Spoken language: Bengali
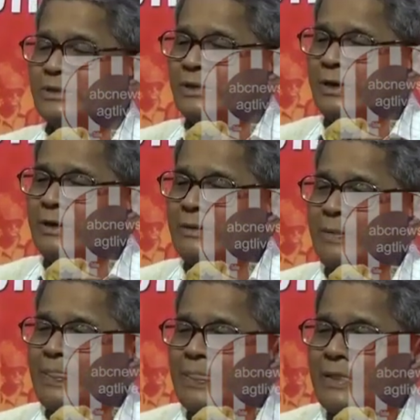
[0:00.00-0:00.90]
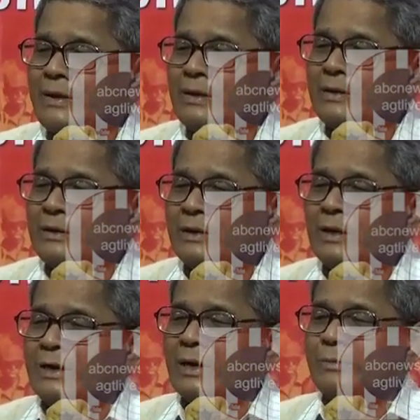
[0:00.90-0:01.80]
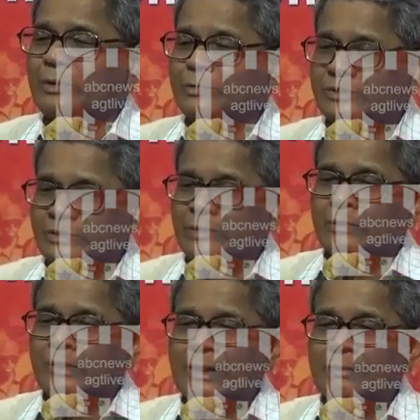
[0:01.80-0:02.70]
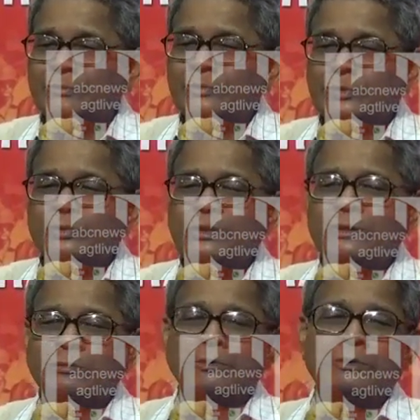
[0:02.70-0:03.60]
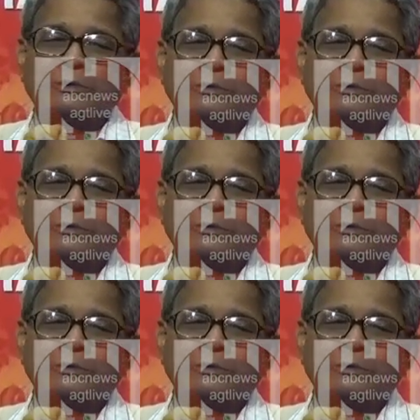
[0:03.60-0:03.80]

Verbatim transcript: বিষয় এখানে আমি উপস্থিত করলাম যদি কোনো